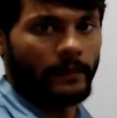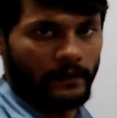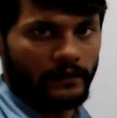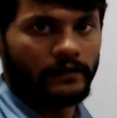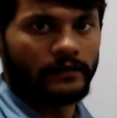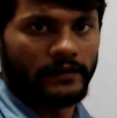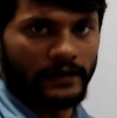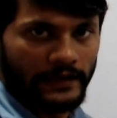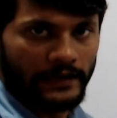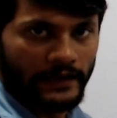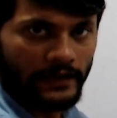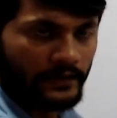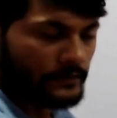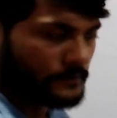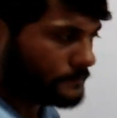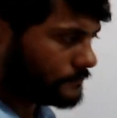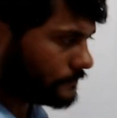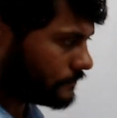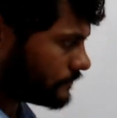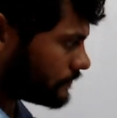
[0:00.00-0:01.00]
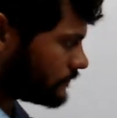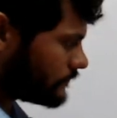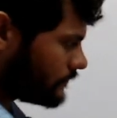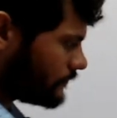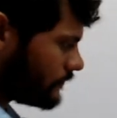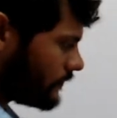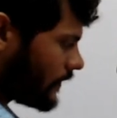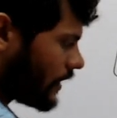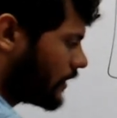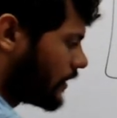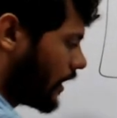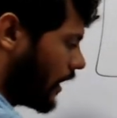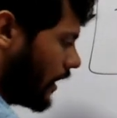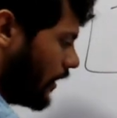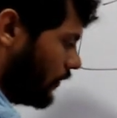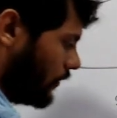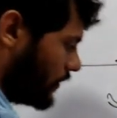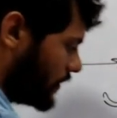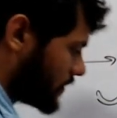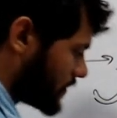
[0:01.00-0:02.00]
ठीक है
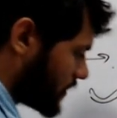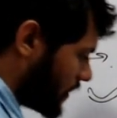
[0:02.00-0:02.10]
नाउ इसका जो